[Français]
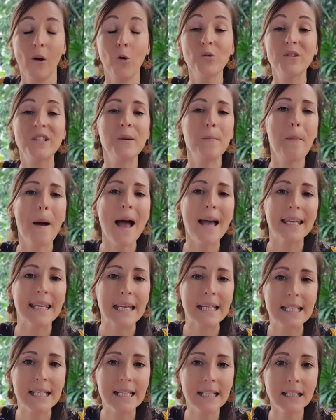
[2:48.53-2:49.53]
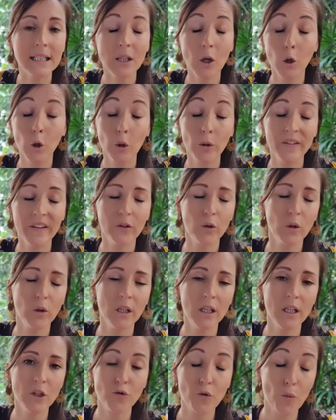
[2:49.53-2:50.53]
on ne dit pas à quelqu'un, euh,
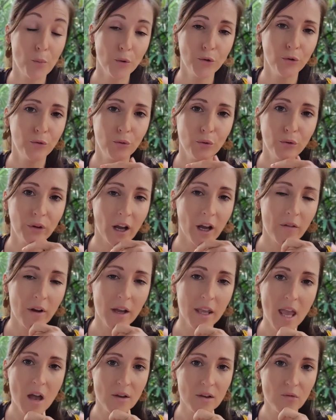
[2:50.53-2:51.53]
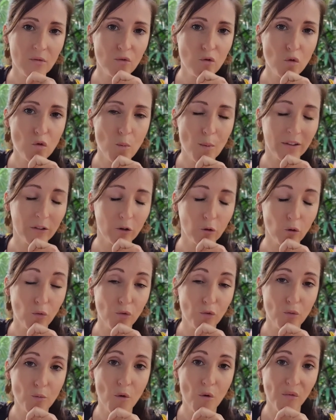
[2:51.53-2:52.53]
désolé, je veux plus du tout travailler avec vous parce que
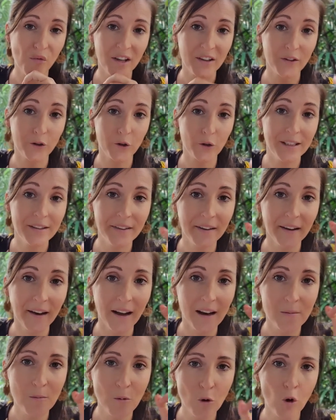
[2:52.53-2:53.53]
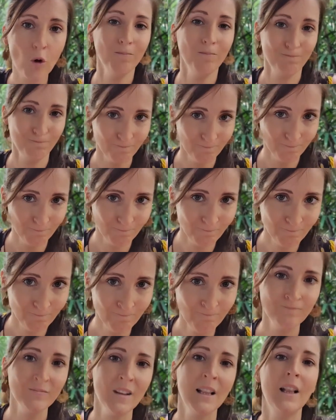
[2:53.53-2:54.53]
vous me faites littéralement,
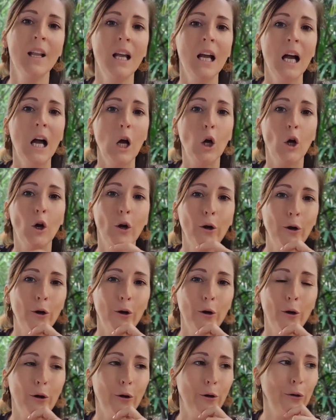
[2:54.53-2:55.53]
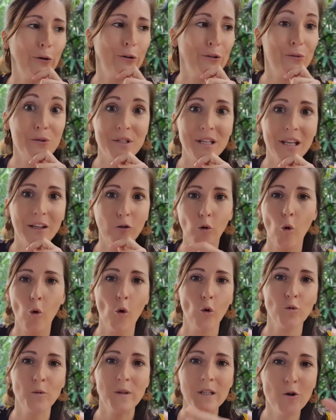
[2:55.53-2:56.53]
euh, vous êtes
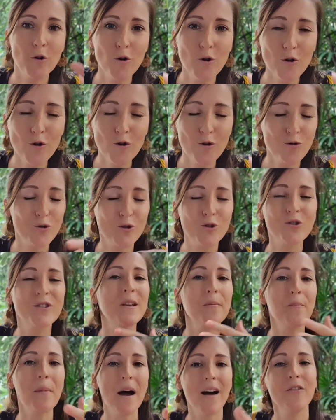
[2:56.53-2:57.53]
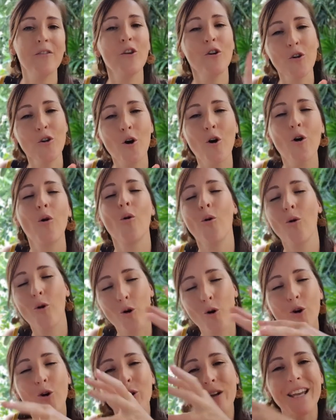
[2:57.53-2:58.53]
trop ennuyeux ou je ne sais pas. Non, non, on
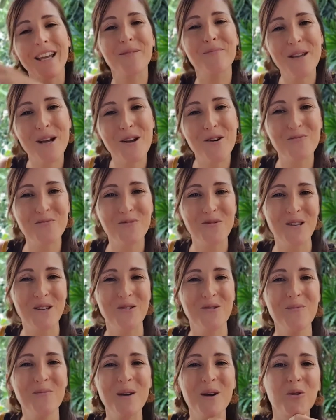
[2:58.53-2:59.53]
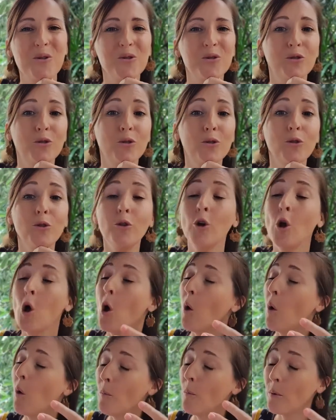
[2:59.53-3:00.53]
re regarde bien le point numéro 2,
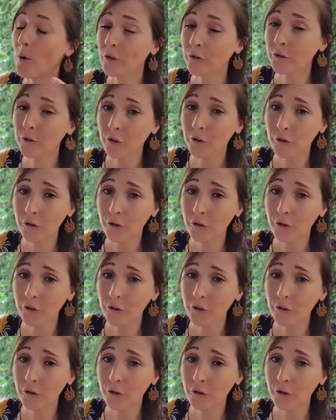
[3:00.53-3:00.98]
on prend sur